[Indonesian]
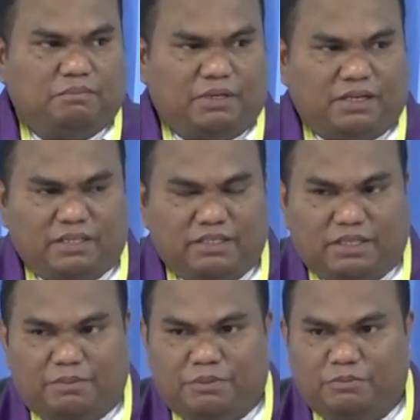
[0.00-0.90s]
Mari
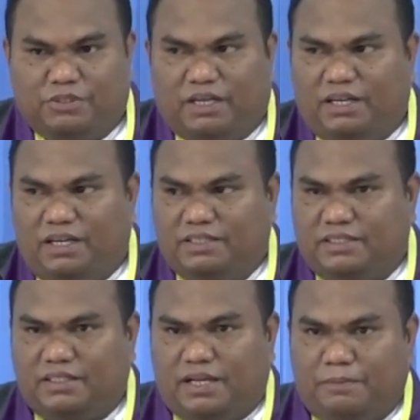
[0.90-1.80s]
kita membuka
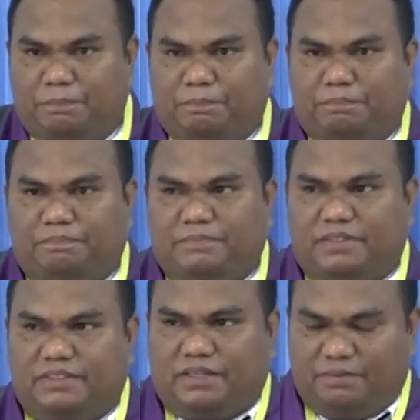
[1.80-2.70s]
Alkitab
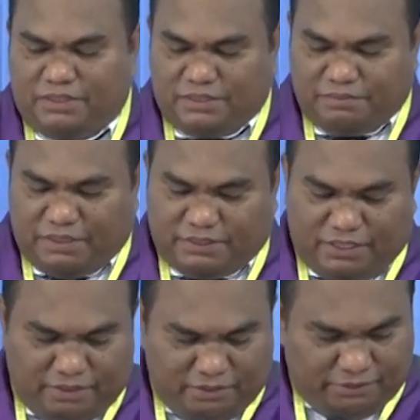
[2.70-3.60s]
kita
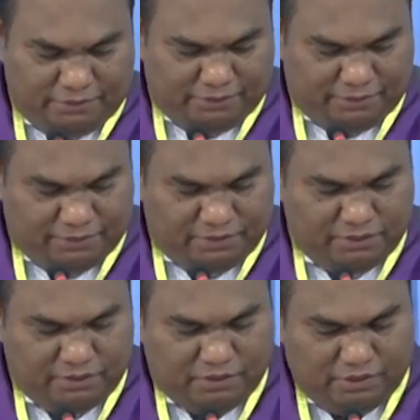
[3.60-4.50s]
masing-masing
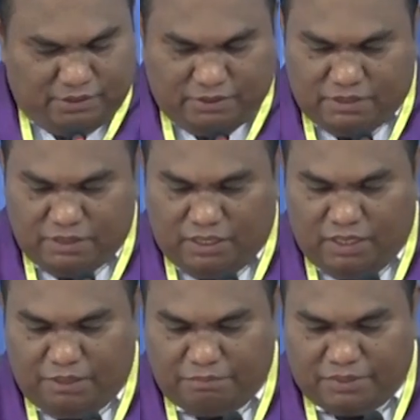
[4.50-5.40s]
di
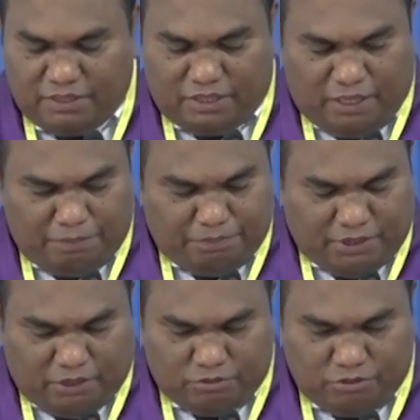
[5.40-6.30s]
dalam kitab
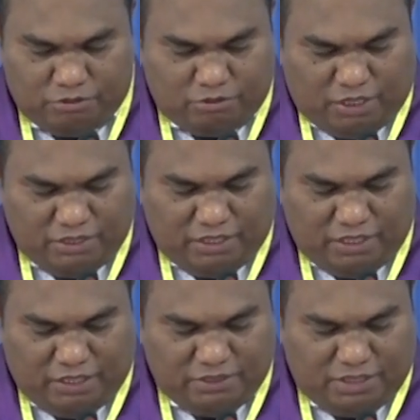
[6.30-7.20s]
1
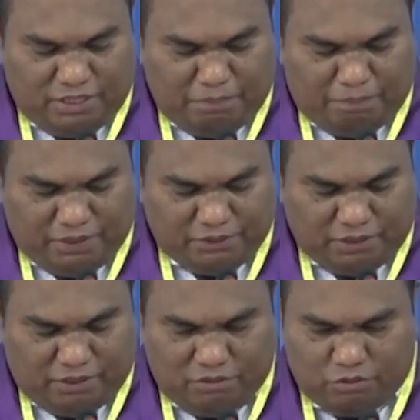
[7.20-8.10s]
Raja-raja
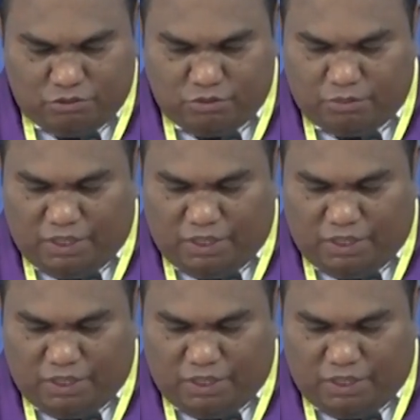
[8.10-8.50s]
pasal 17